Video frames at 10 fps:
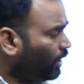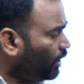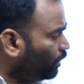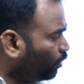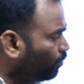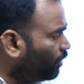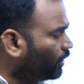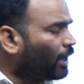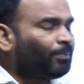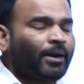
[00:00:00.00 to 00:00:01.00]
ఈ తొమ్మిది
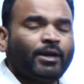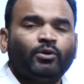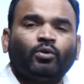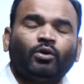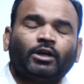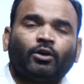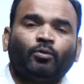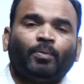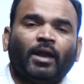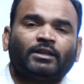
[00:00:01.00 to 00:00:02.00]
వందల పన్నెండు కోట్ల
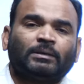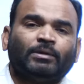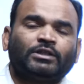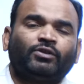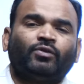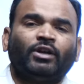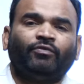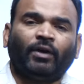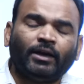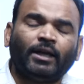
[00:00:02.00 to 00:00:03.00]
రూపాయలకు సంబంధించినటువంటి
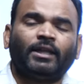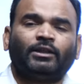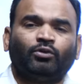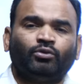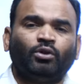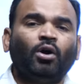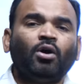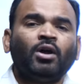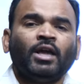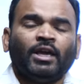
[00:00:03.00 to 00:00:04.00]
ఫండ్ ఏదైతే ఉందో
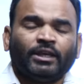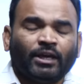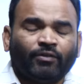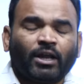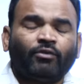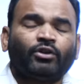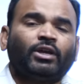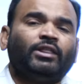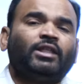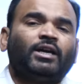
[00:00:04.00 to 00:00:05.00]
ఎవరెవరు ఎంత